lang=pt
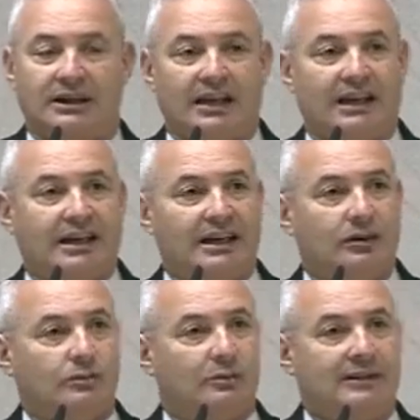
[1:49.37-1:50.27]

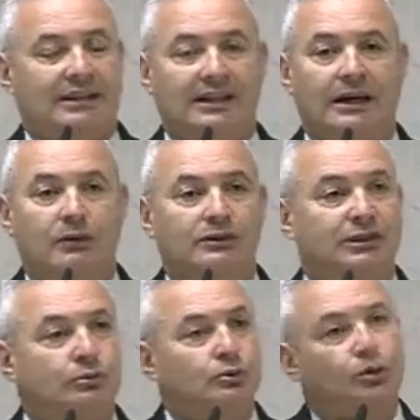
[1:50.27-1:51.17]
carregando material
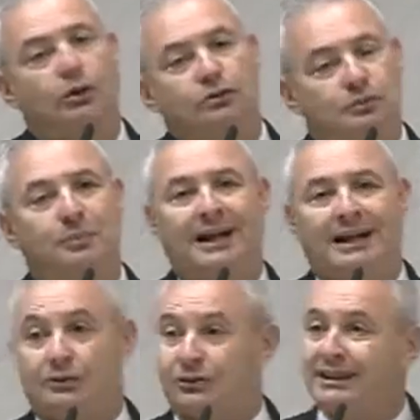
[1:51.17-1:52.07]
estão todos
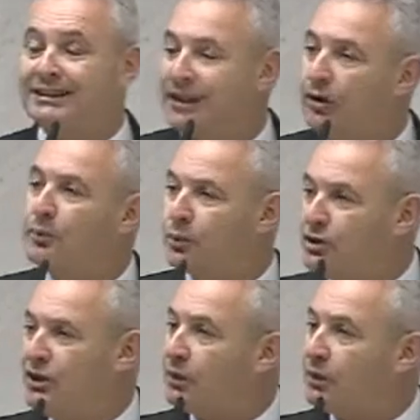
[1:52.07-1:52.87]
parados e eles ganham por dia,